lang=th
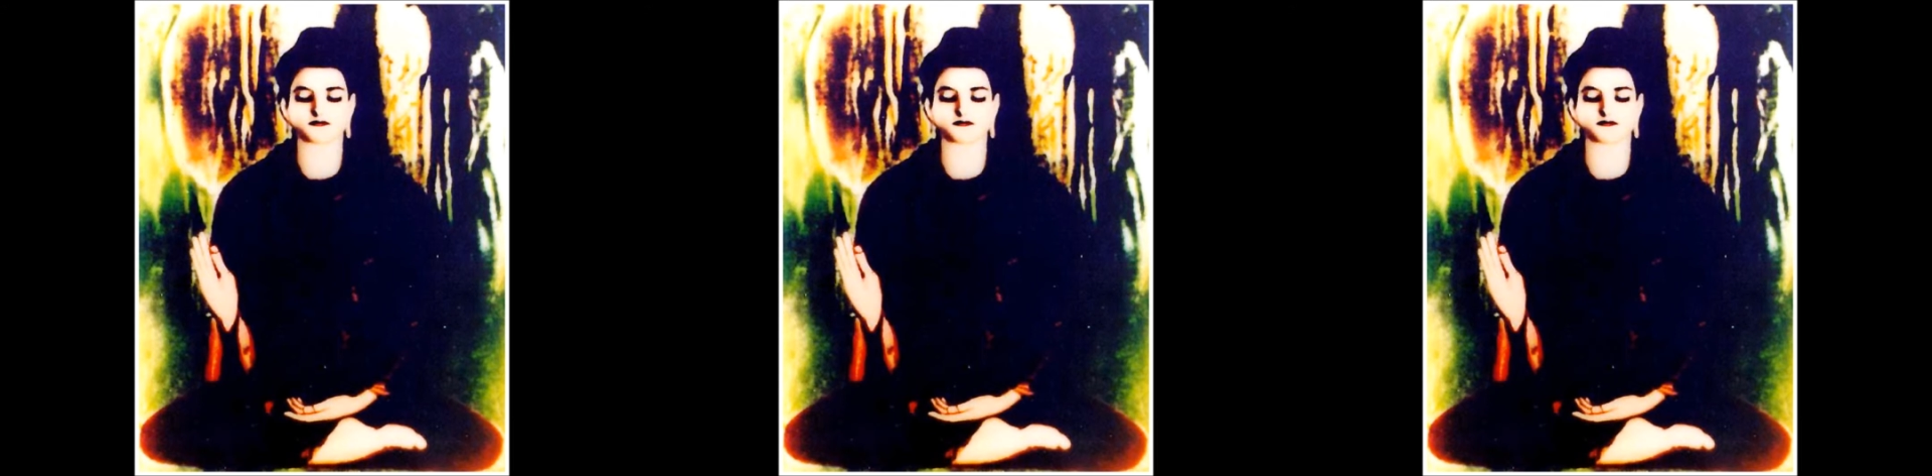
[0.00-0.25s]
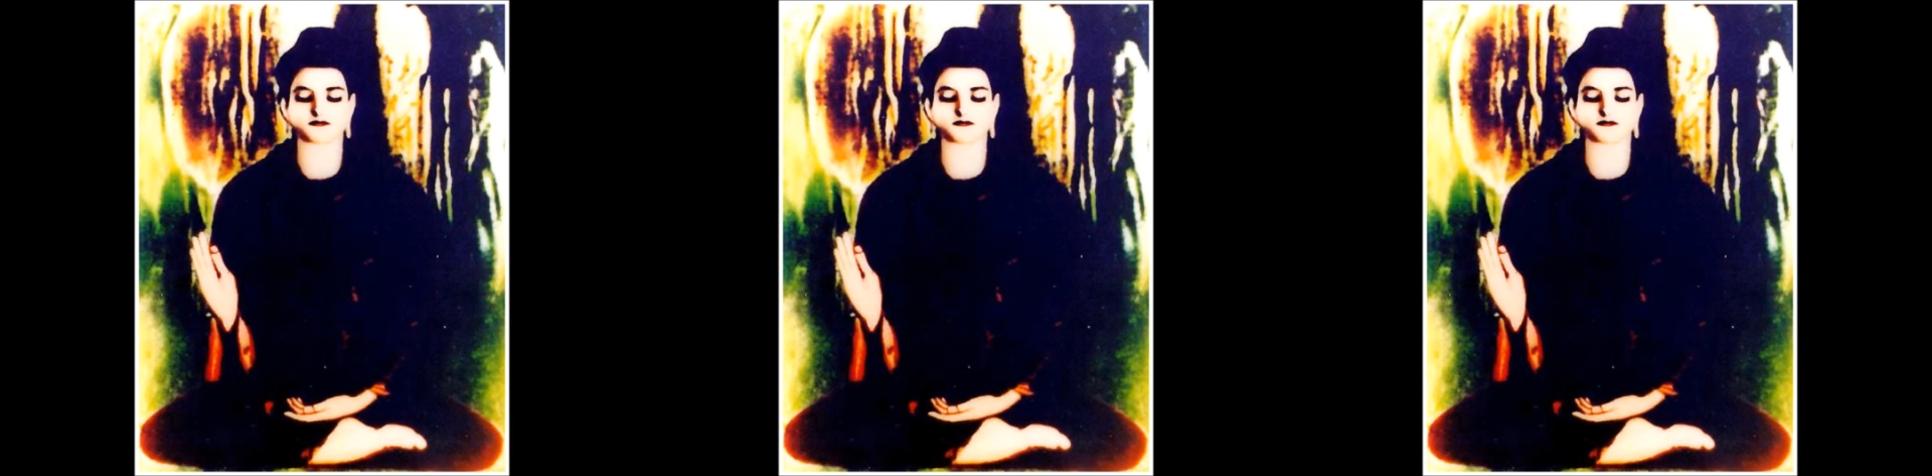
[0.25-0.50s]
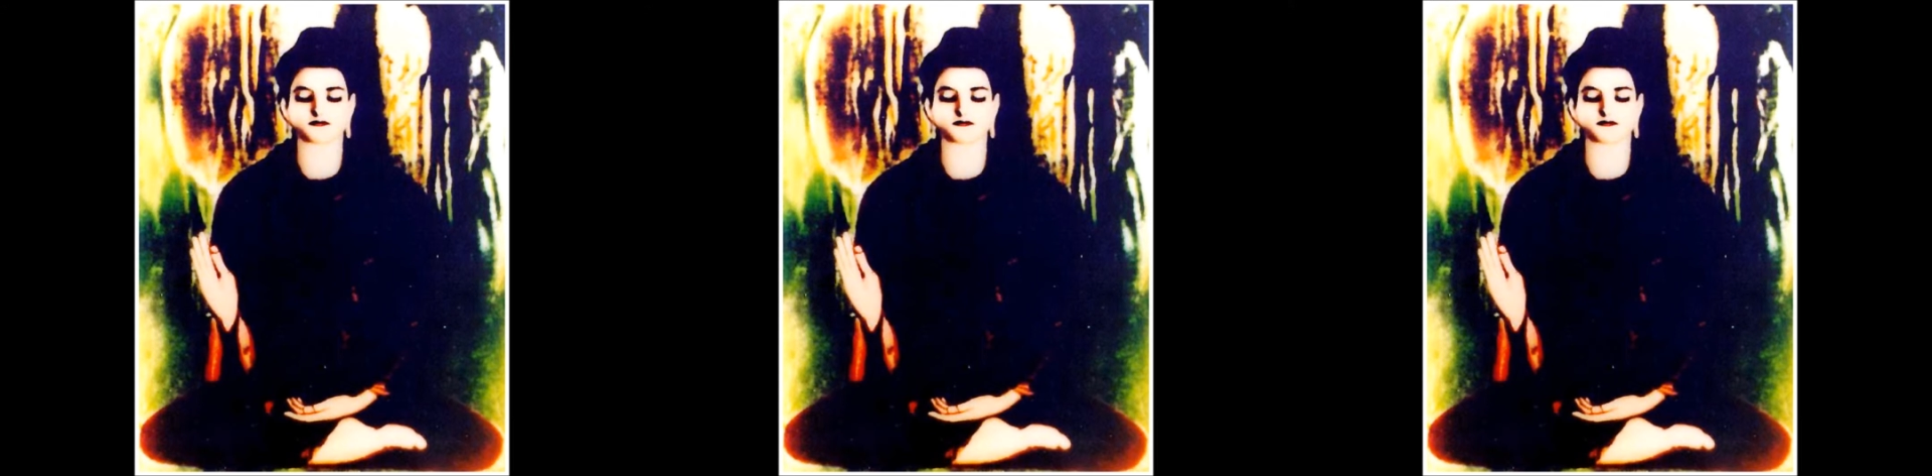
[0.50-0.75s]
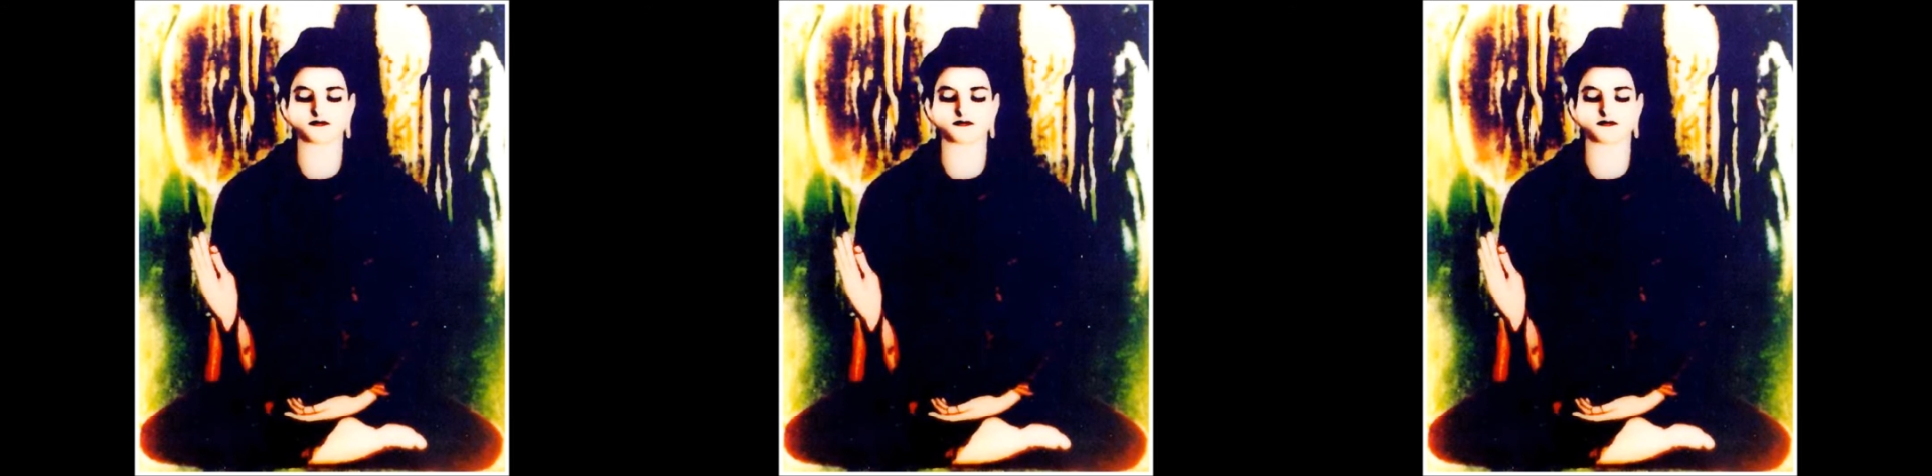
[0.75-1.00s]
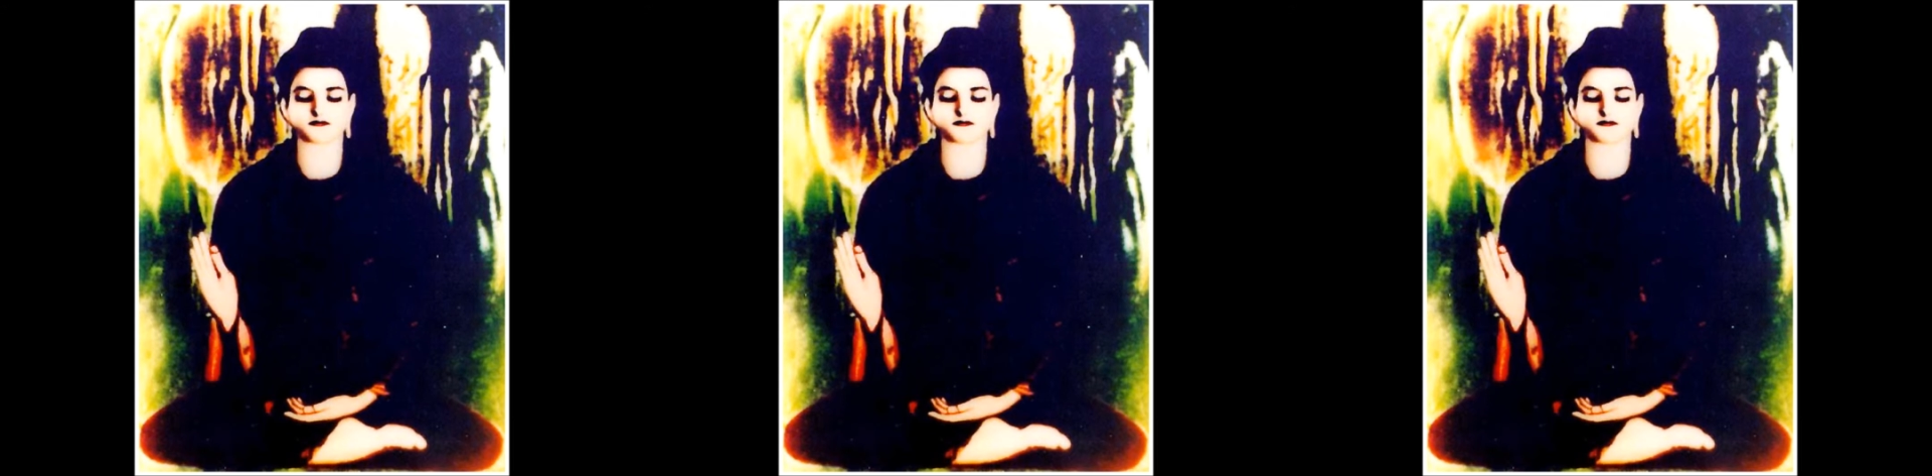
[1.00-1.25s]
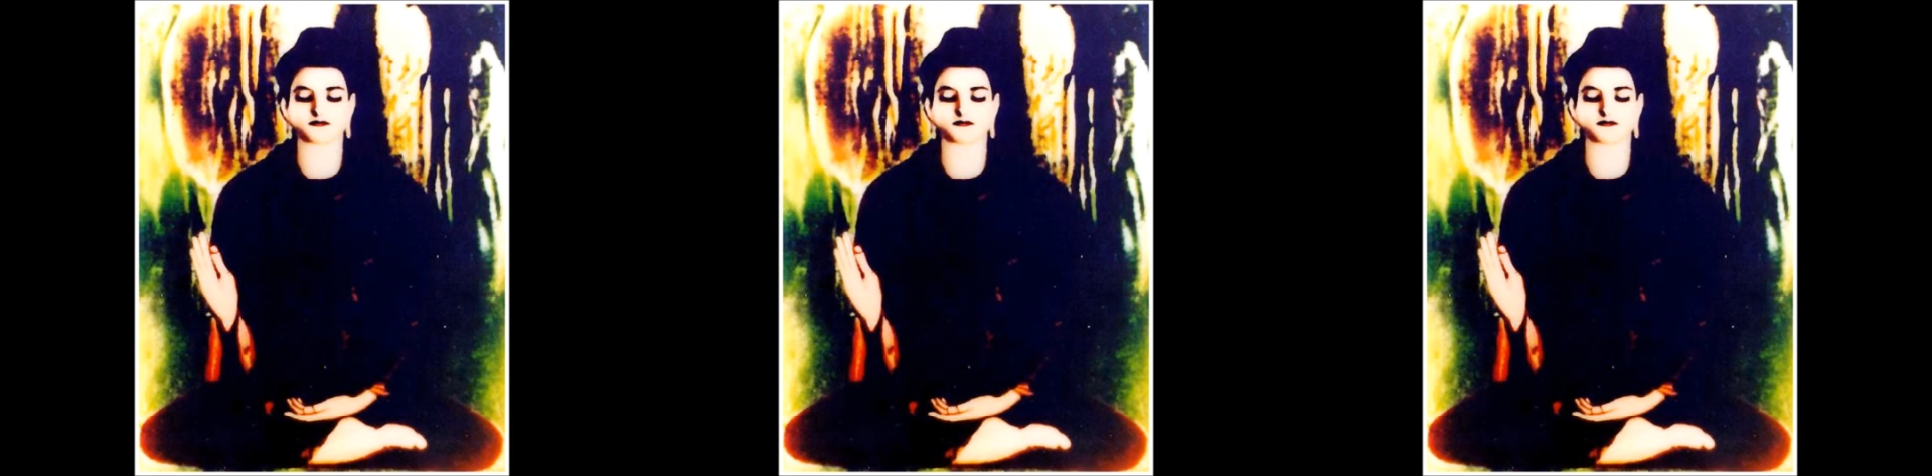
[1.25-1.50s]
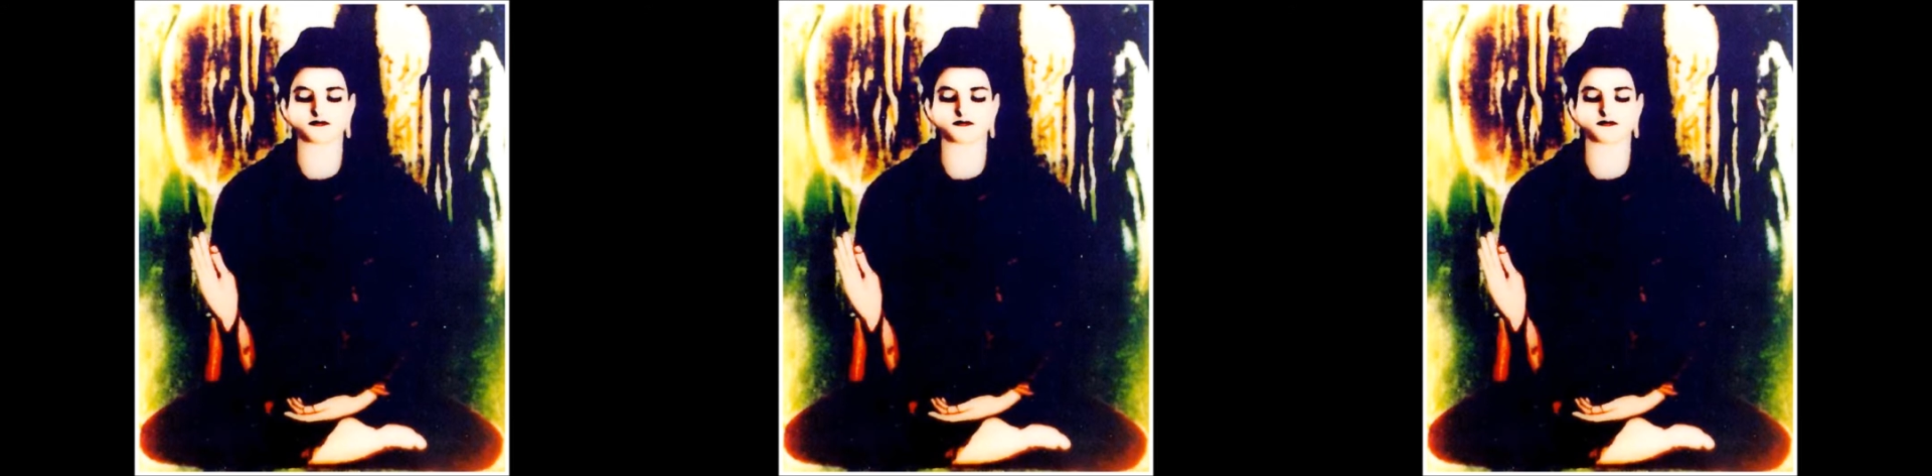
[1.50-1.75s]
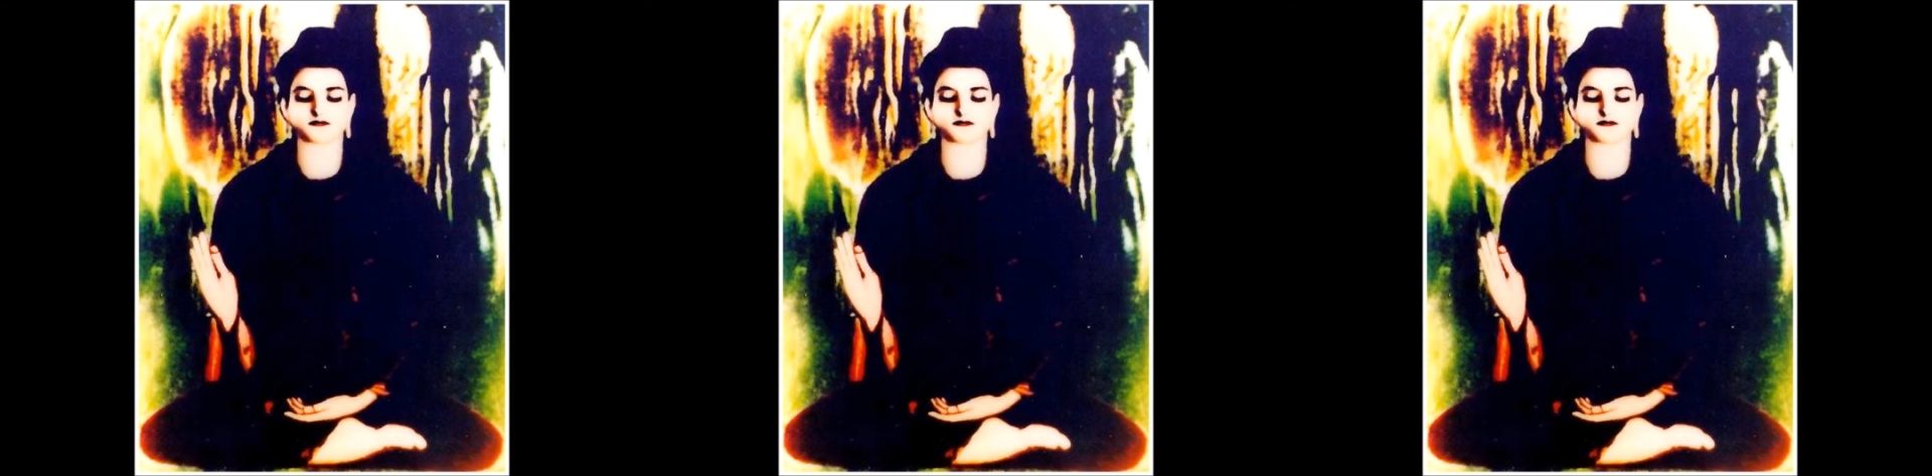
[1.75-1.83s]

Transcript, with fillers: เมื่อมันกัดคนอื่นไม่ได้ มันก็